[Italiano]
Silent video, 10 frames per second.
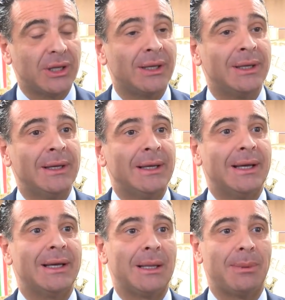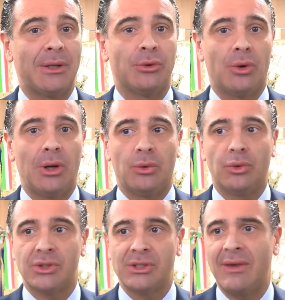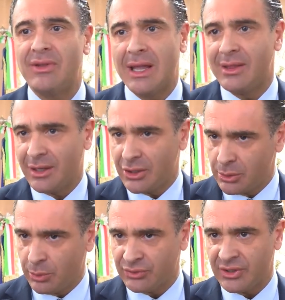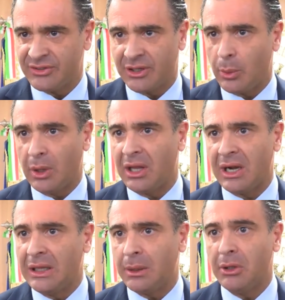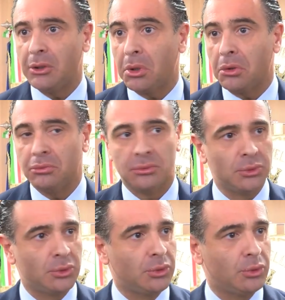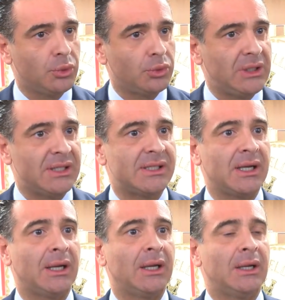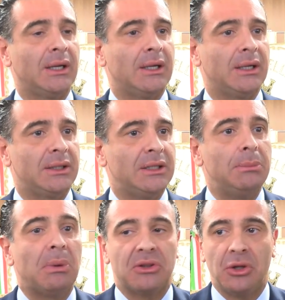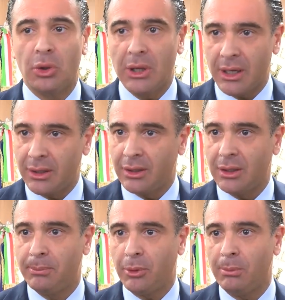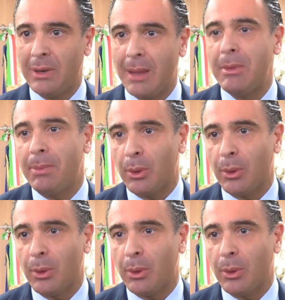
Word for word: che eh, riprendono le corse, è evidente che ci possa essere qualche rallentamento, però non ho notizia eh, di particolari eh, problemi.